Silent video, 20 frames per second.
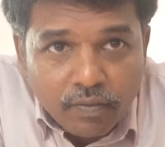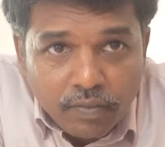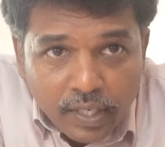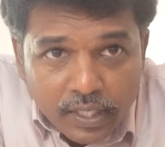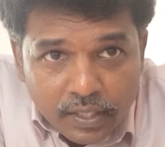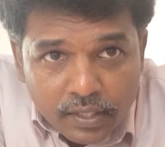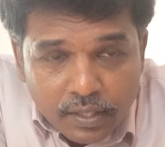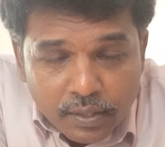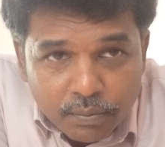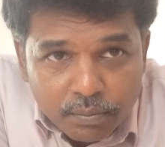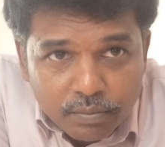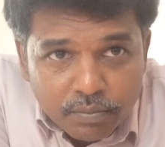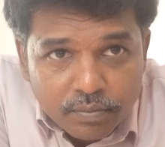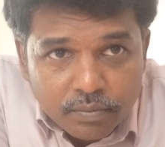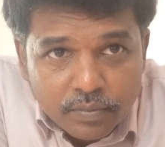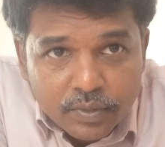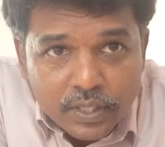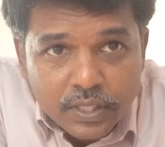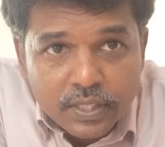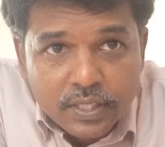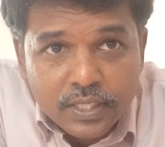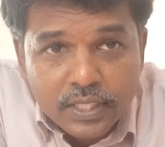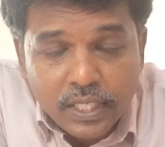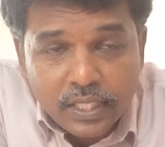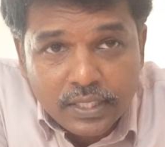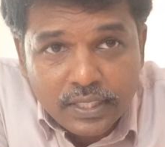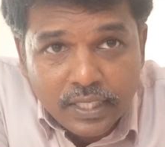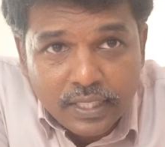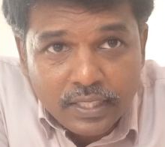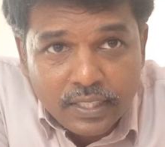வணக்கம்
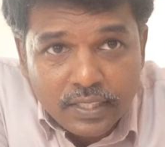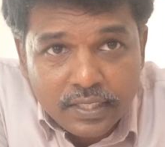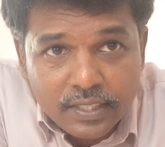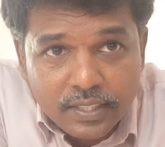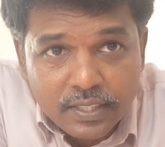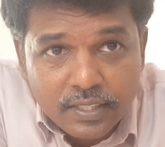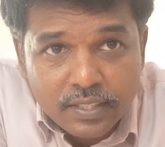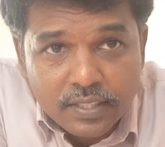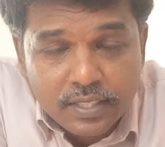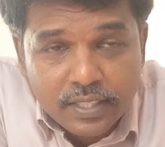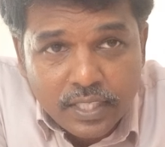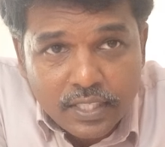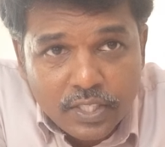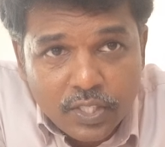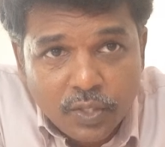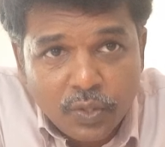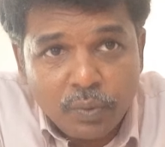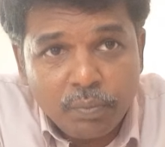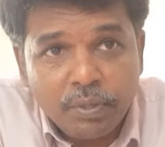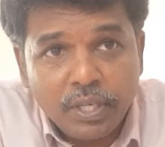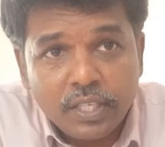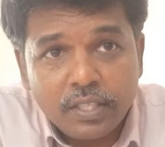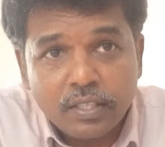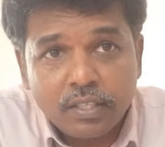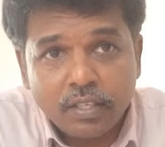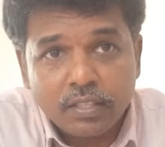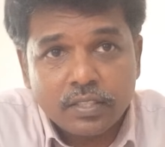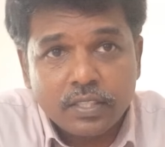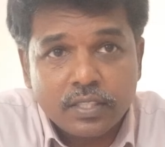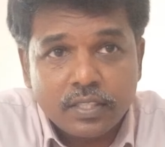சர்ச் அனலிஸ்ட் சசிகுமார்
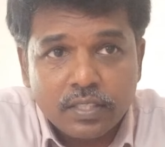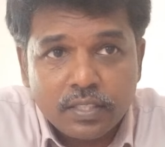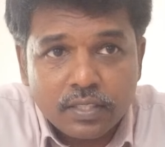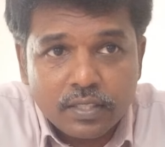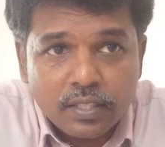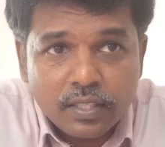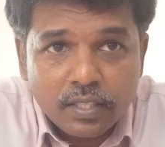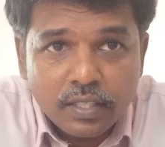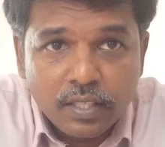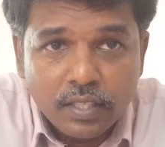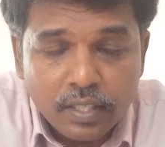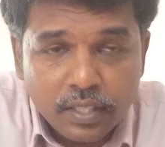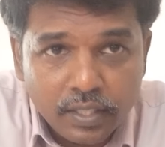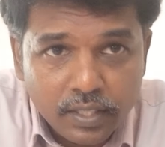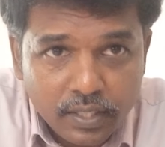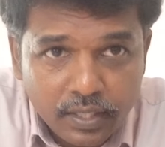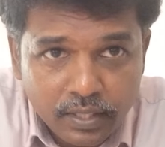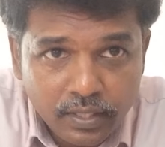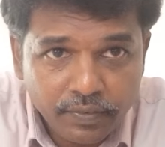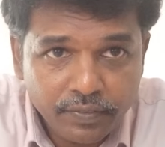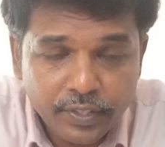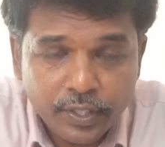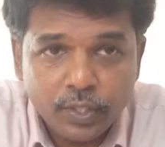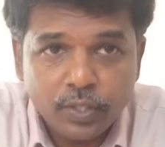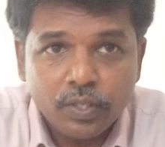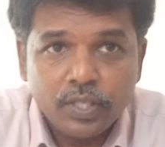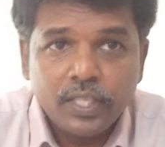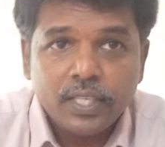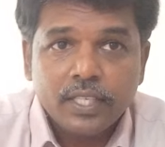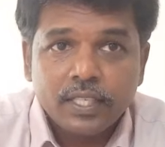டாக்ஸ் இந்த
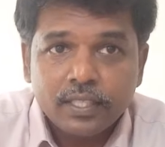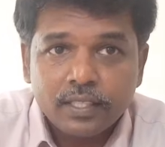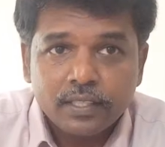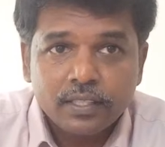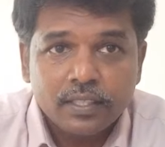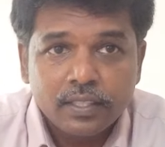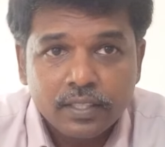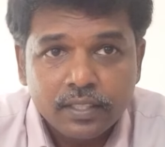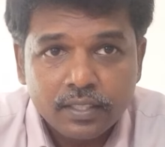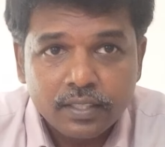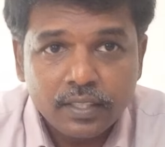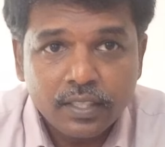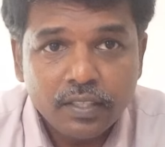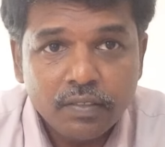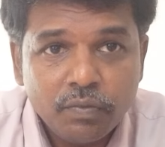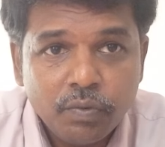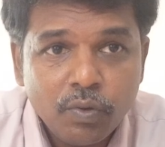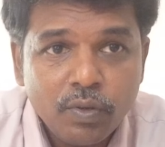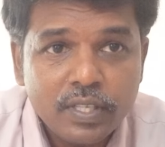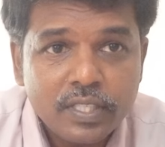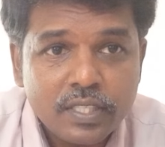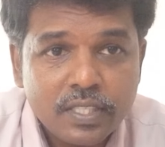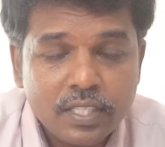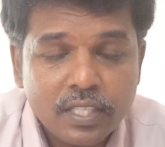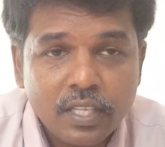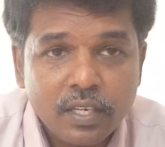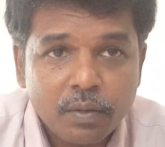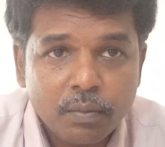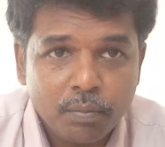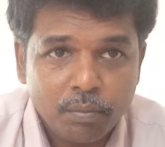வீடியோவில்
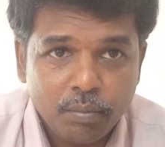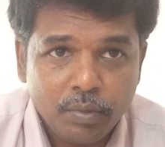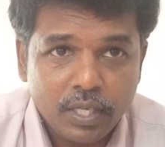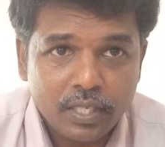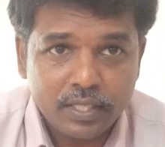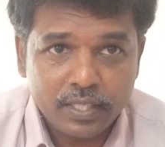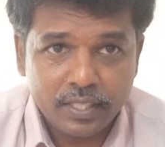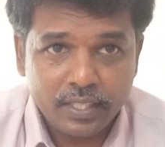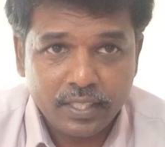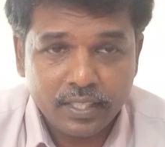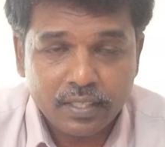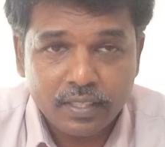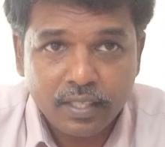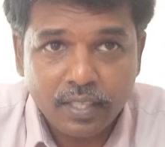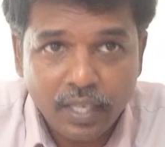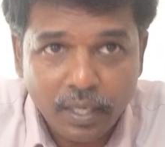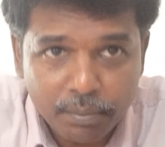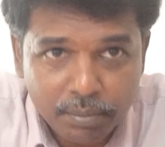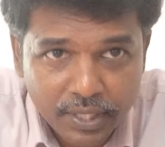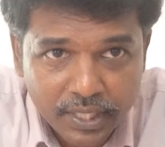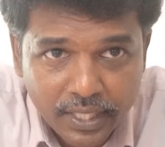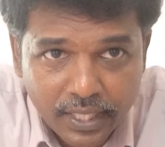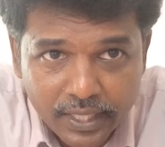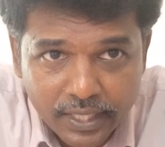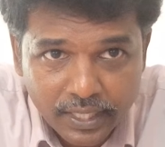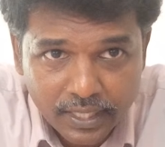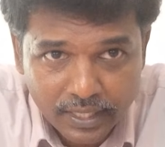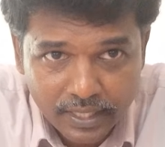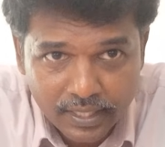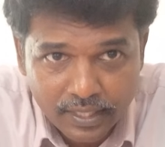இன்ஃப்ளூயன்சர் மார்க்கெட்டிங் அப்படின்னா
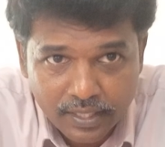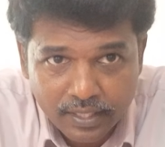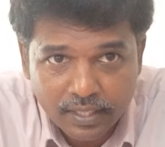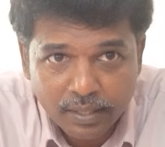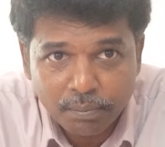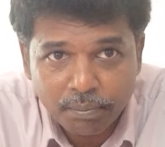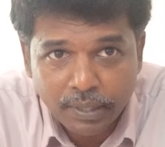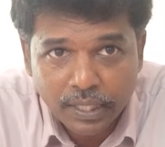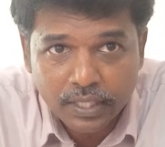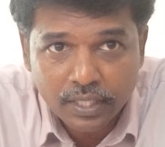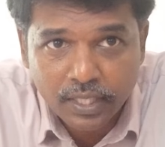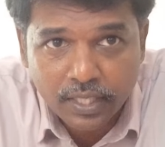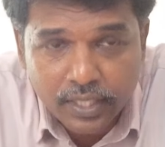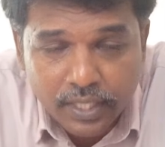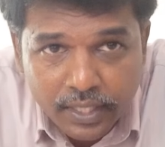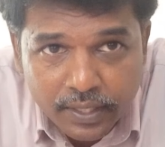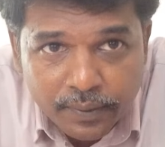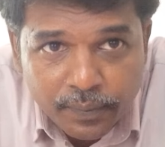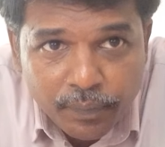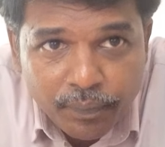என்னன்றதை பார்க்கலாங்க